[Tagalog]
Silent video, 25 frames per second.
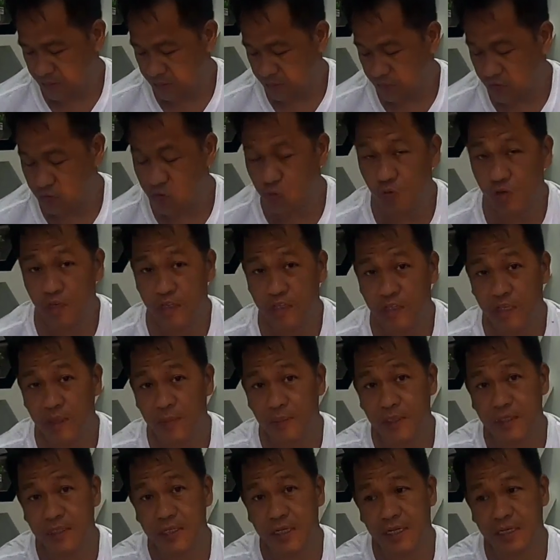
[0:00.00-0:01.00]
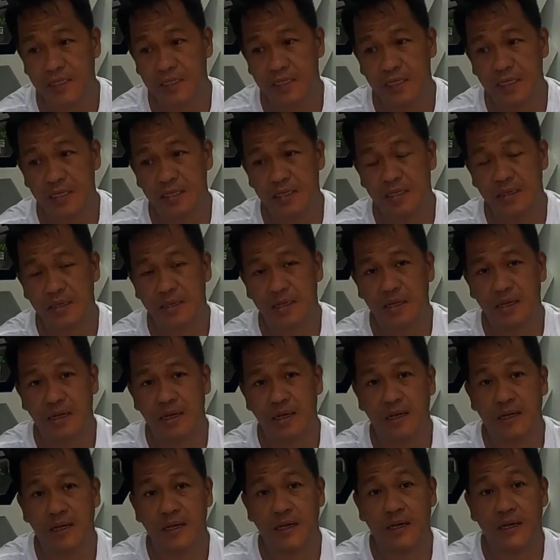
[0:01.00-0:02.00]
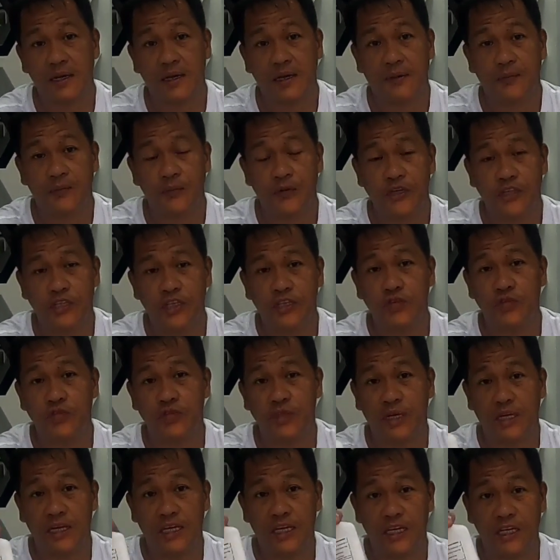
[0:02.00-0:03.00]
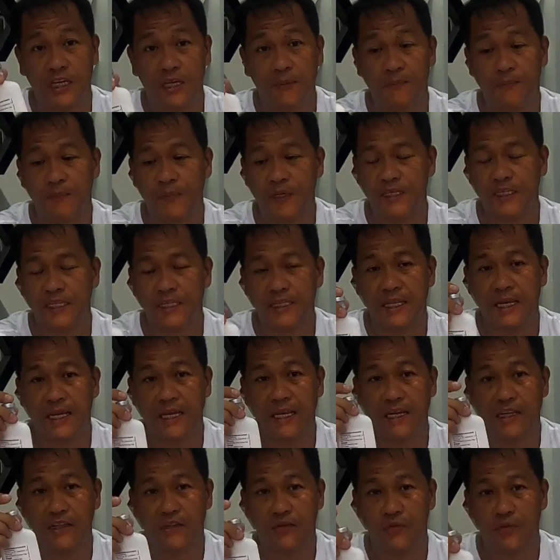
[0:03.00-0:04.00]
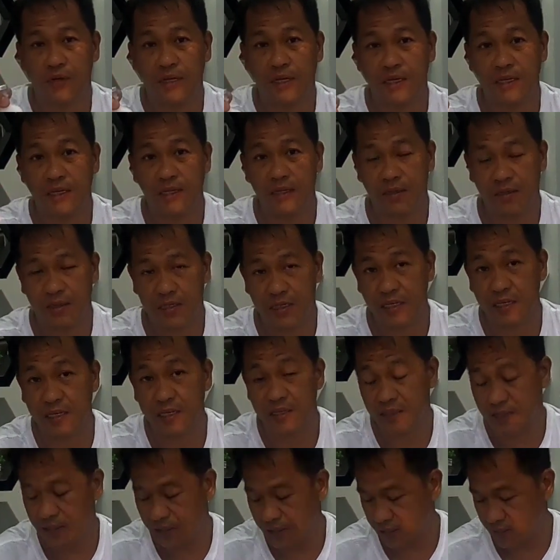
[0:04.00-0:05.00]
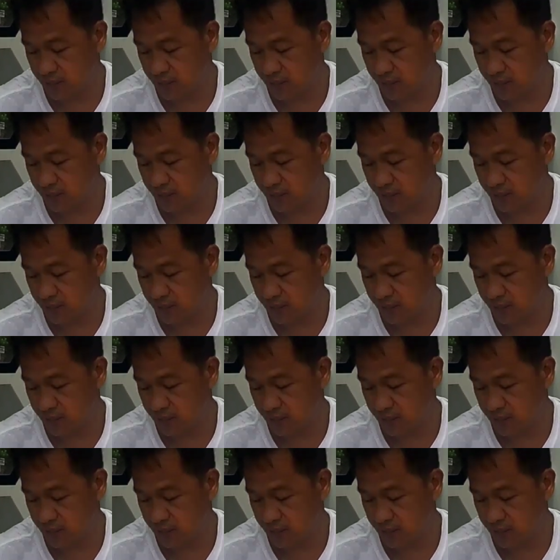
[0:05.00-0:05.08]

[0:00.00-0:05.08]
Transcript: So, sulit naman siya kasi uh, pwede nyo siyang i kasi dahil ito ay killed.